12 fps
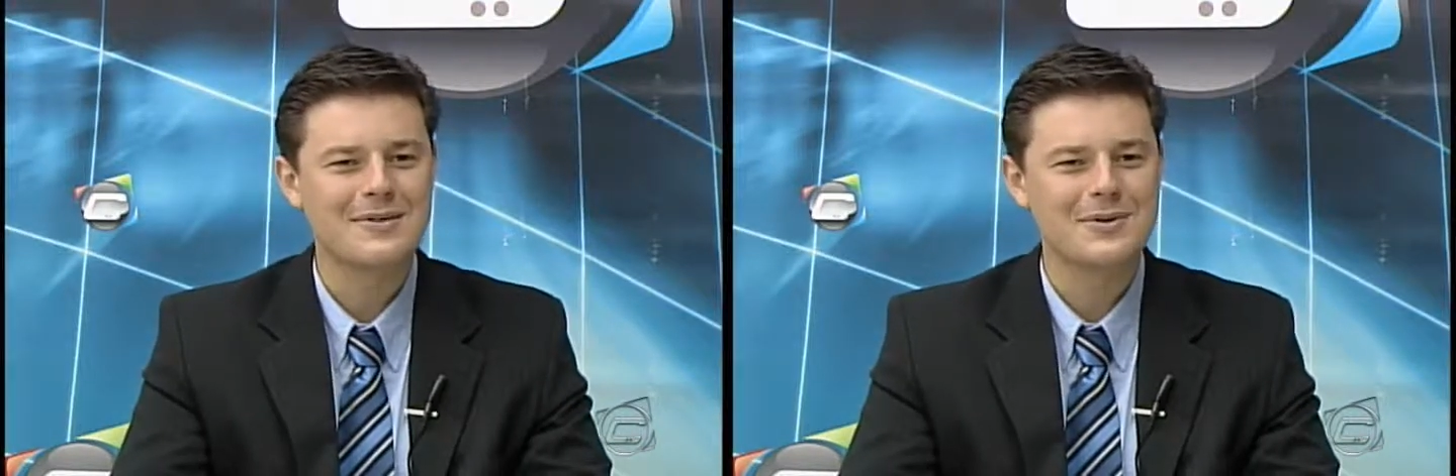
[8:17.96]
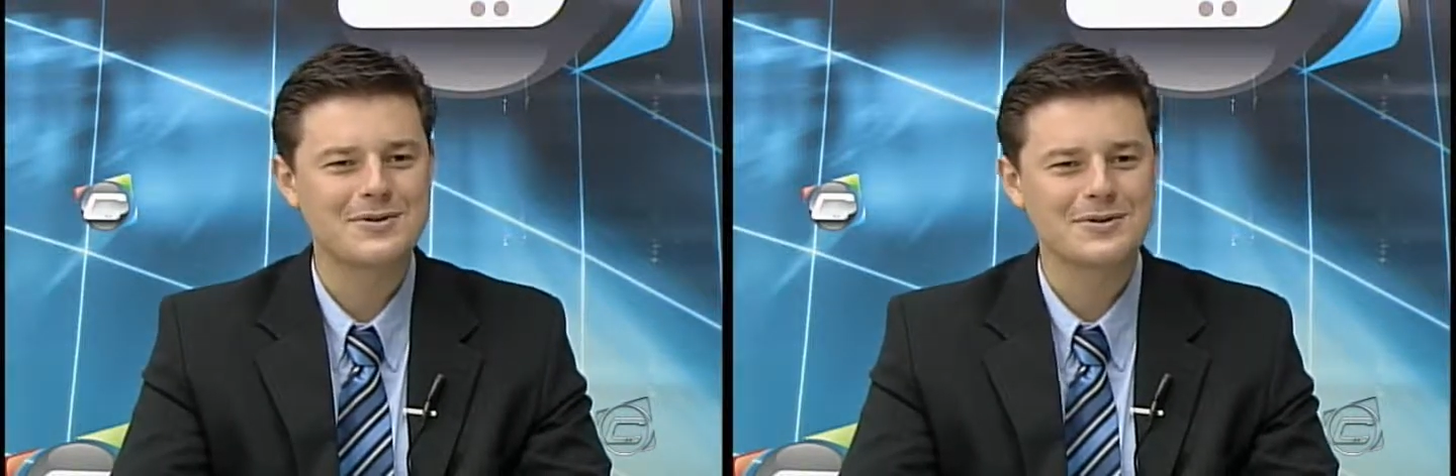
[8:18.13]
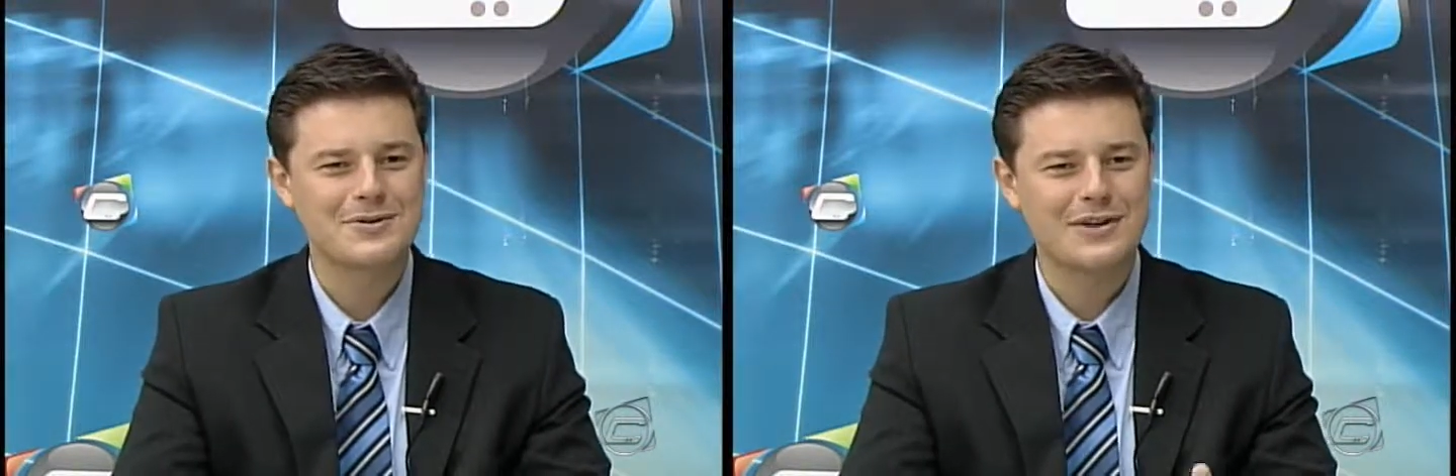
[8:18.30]
Né? A
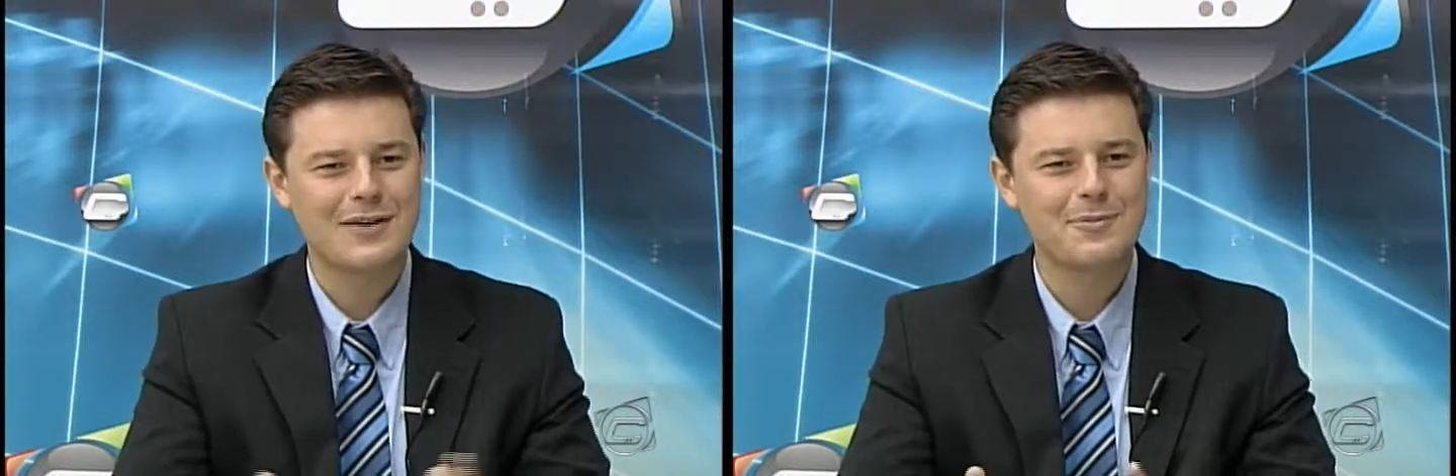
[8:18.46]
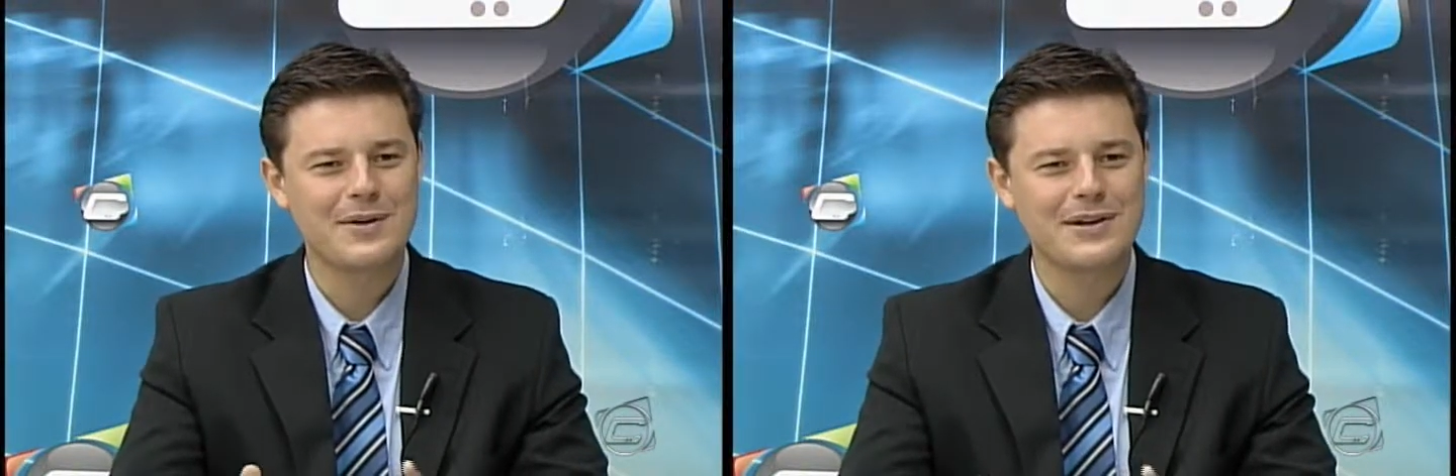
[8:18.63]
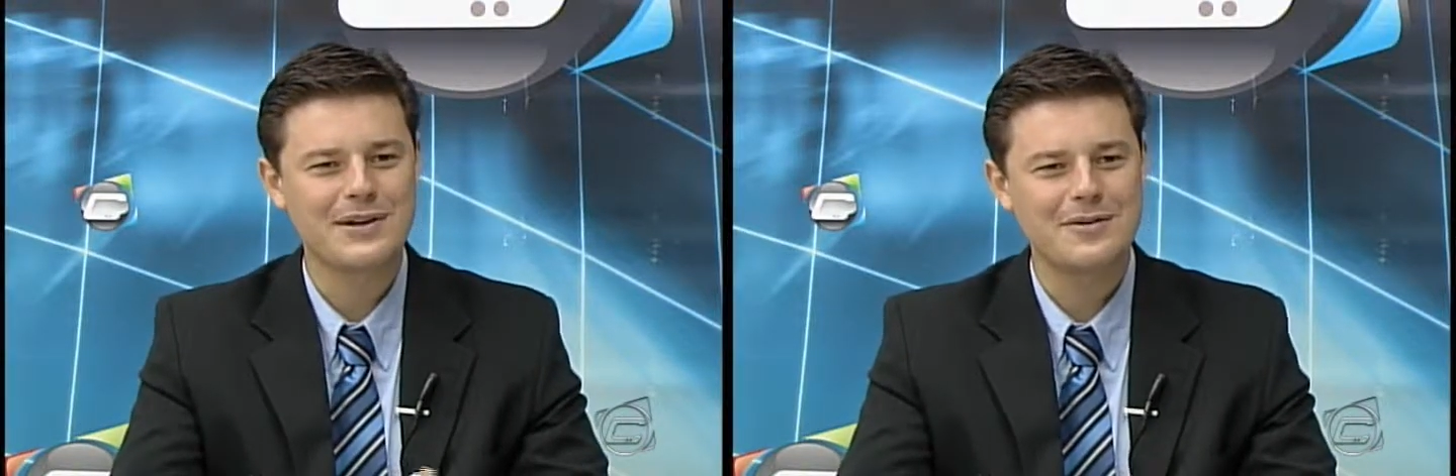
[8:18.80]
pessoa
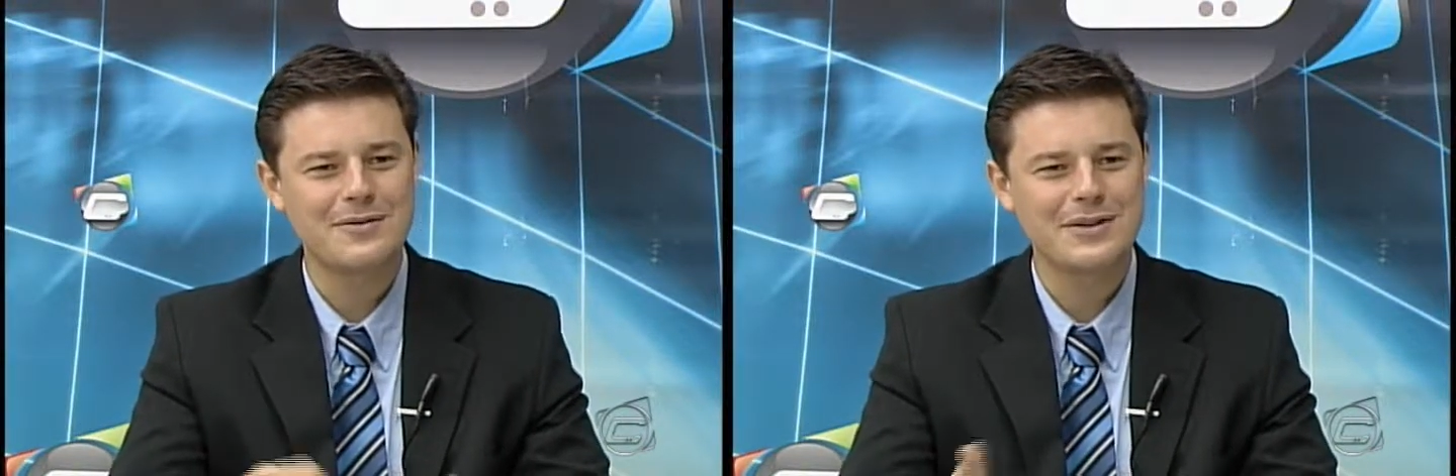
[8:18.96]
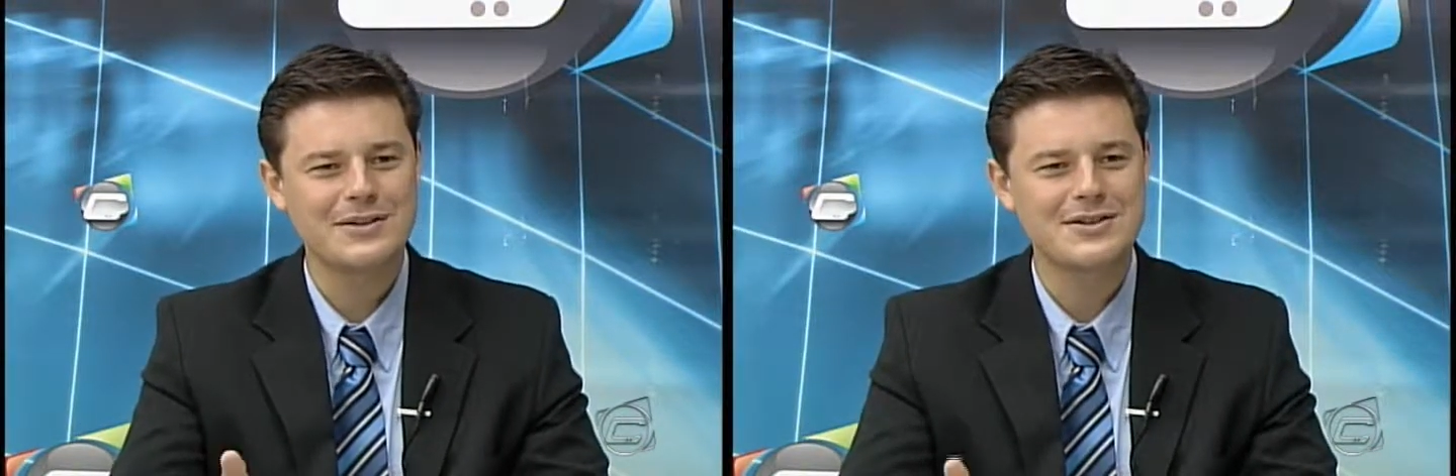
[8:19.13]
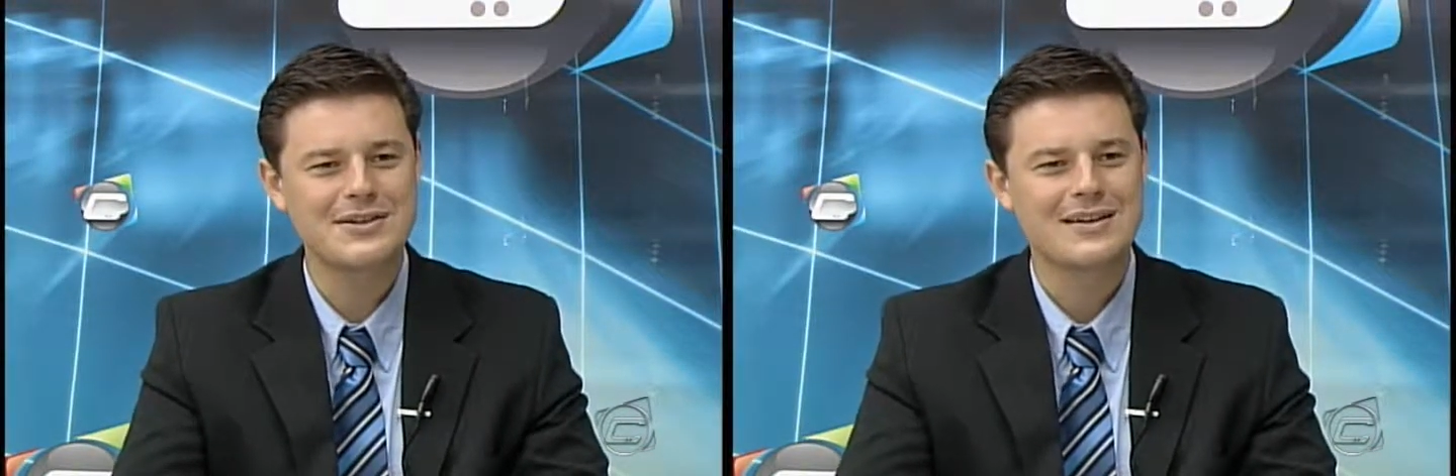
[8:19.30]
tirava o pneu e
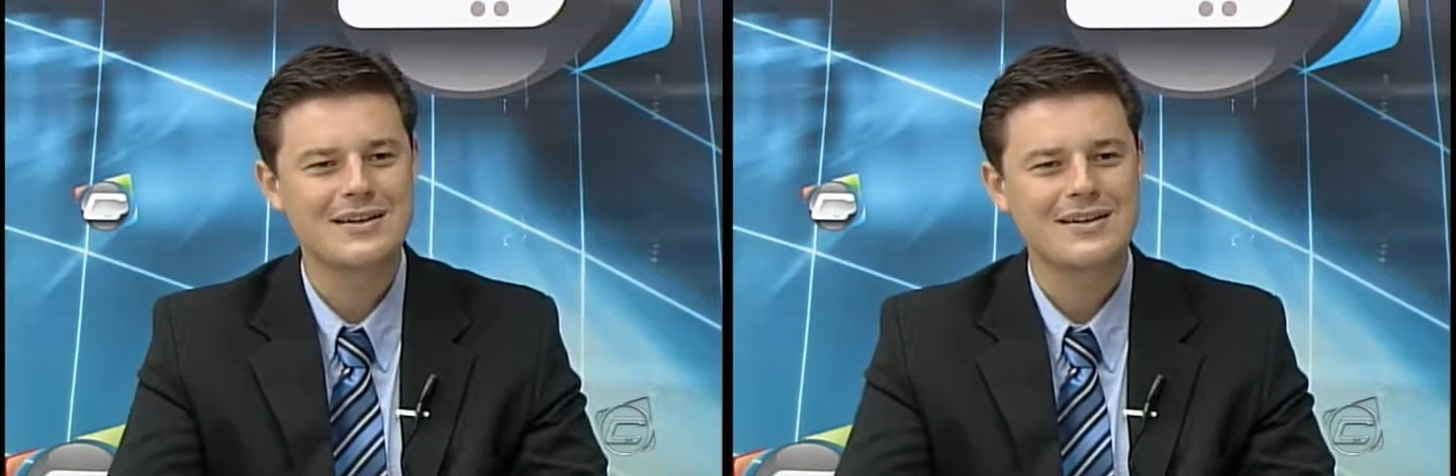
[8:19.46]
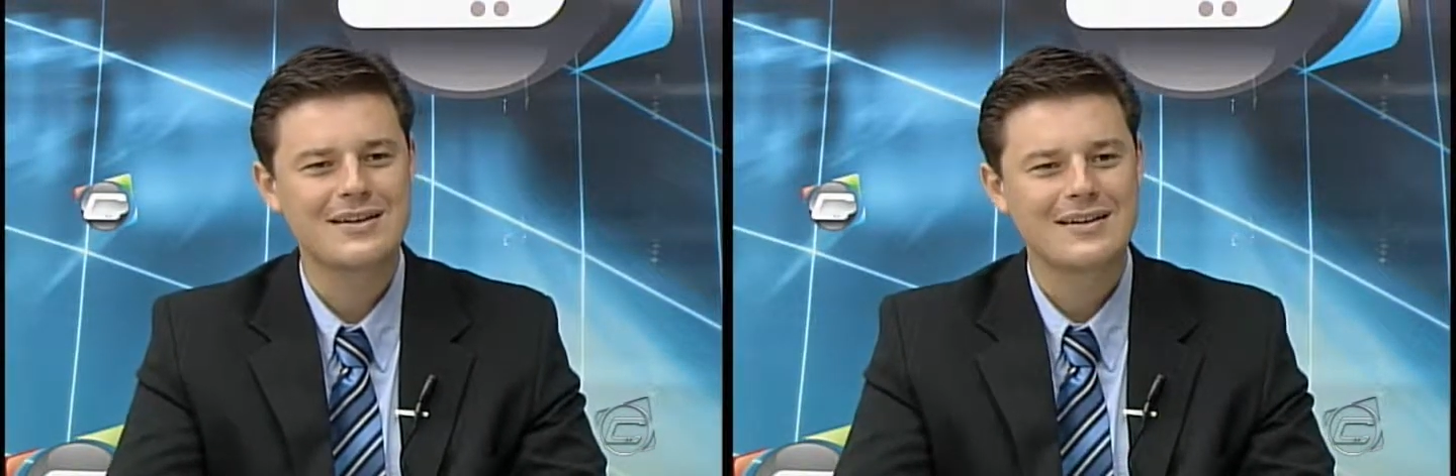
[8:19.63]
vendia.